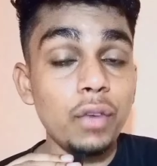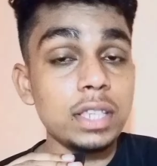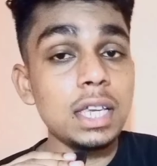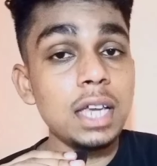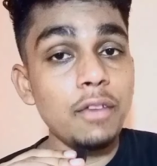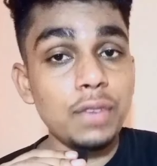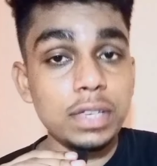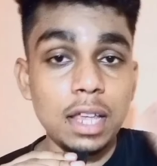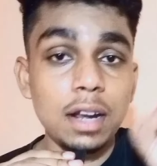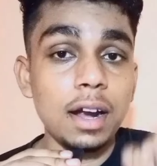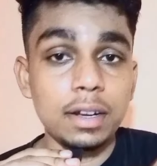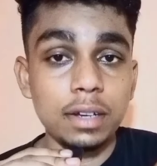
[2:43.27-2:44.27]
वैसे ही आप
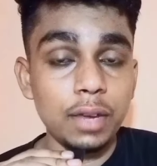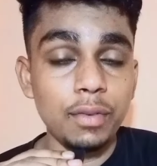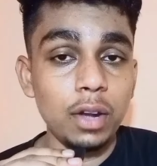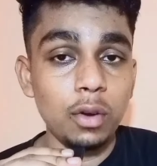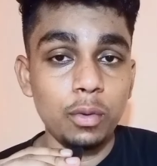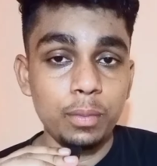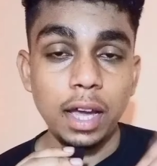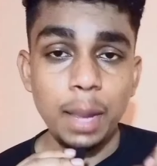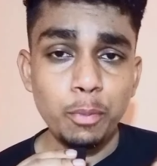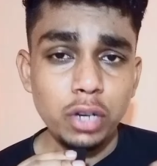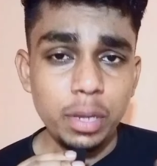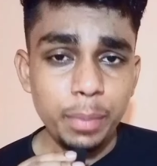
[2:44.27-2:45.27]
फसल काटने वाले हो अगर
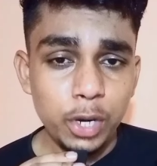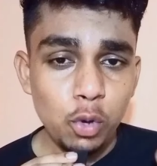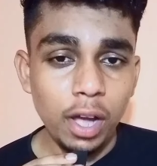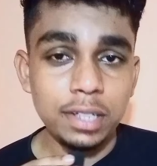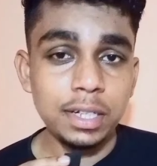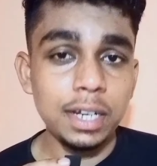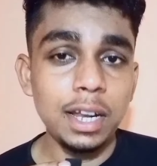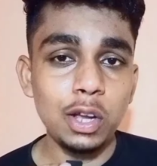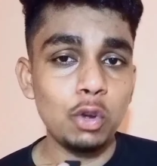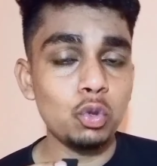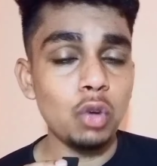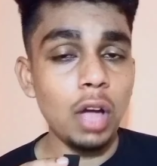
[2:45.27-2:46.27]
आपको ये वीडियो अच्छी
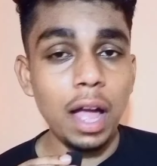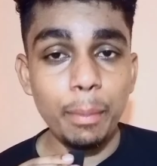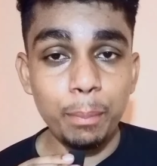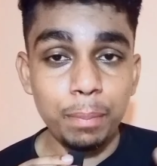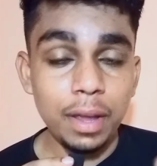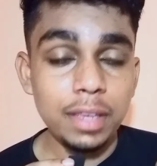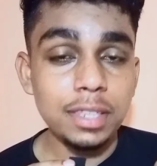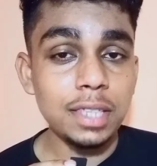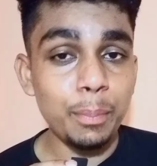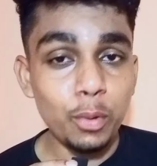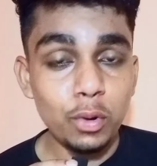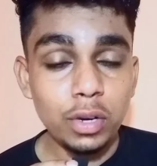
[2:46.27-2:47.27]
लगी हो तो आप अपना
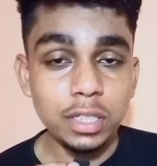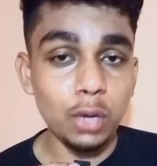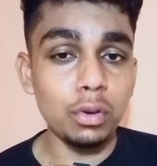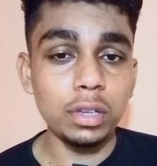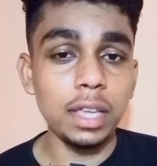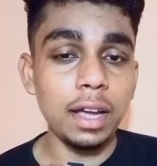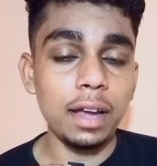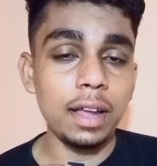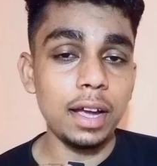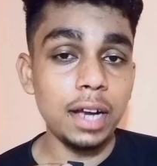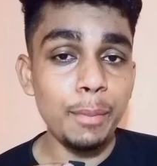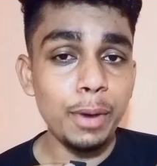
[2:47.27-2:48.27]
सपोर्ट जरूर
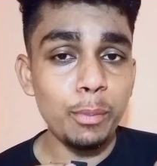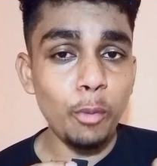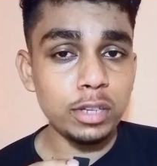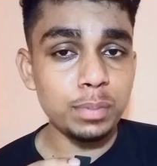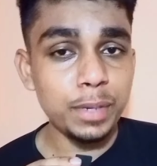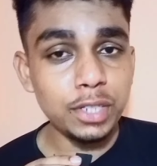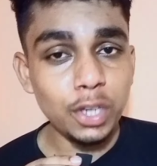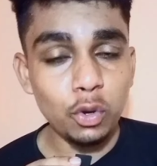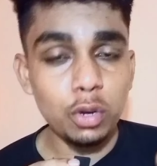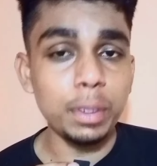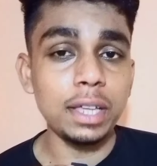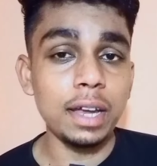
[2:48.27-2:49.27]
दिखाना कमेंट बॉक्स में
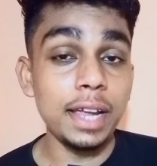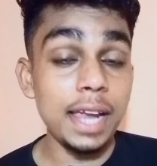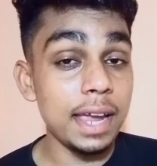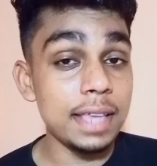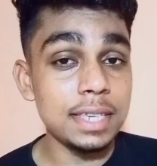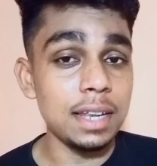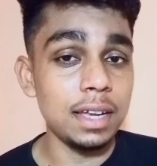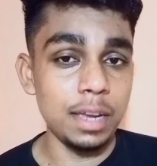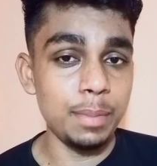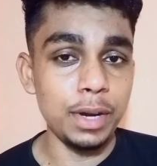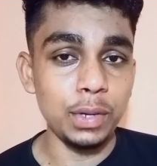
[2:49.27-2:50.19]
जरूर बताना कि कैसी लगी